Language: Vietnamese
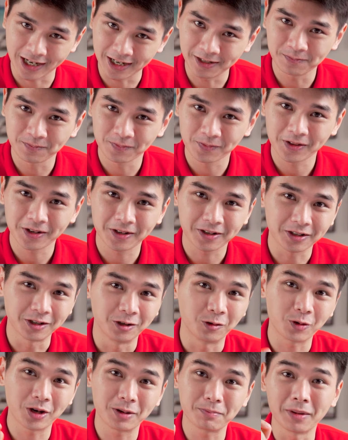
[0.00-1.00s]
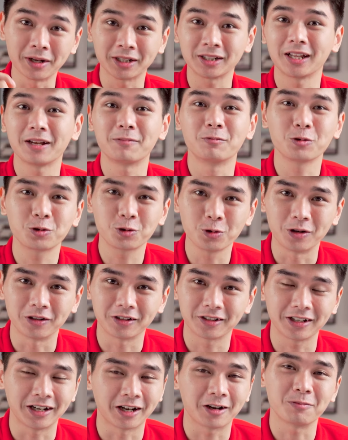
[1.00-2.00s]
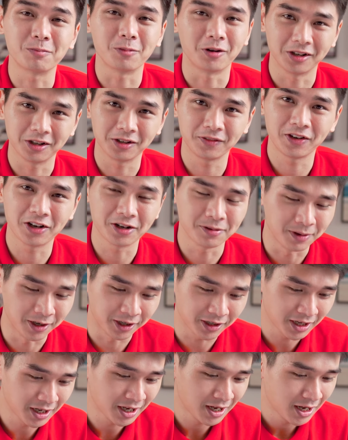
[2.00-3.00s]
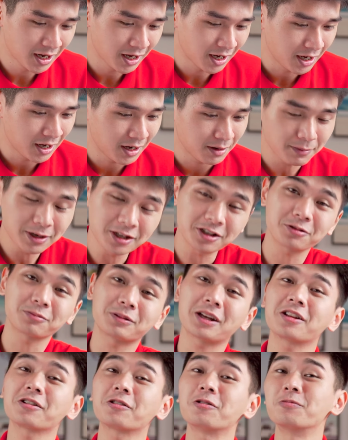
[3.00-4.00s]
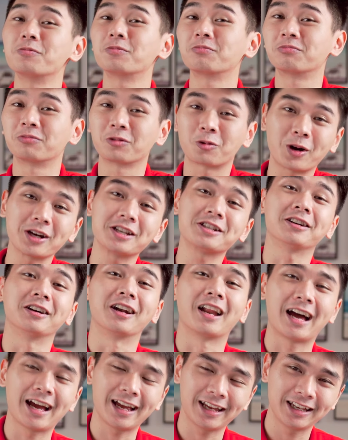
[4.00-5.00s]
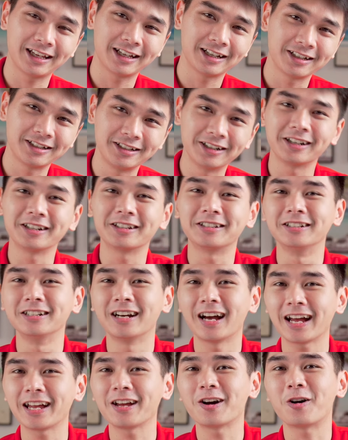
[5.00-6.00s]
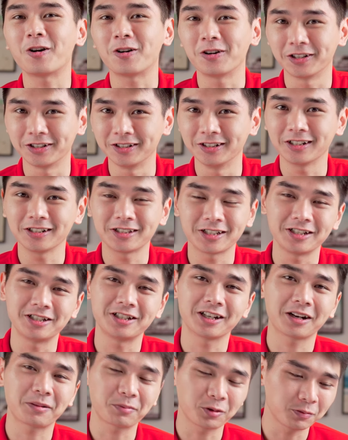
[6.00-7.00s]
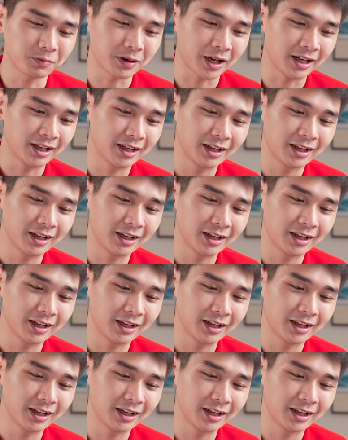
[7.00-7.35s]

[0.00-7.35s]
nhá. Đừng quên bật thêm nút chuông nữa để không bỏ lỡ video mới. Bây giờ chúng ta sẽ cùng quay trở lại những cái thứ hay ho hơn nữa trên chiếc laptop này.